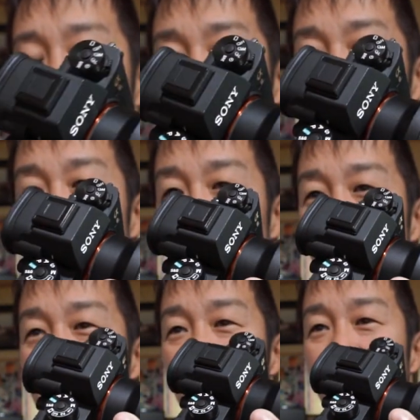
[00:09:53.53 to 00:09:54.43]
この
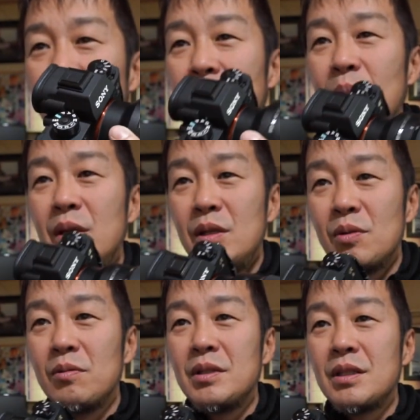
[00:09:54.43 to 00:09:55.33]
液晶画面に
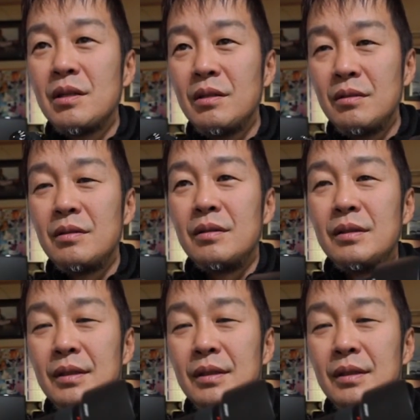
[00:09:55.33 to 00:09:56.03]
表示される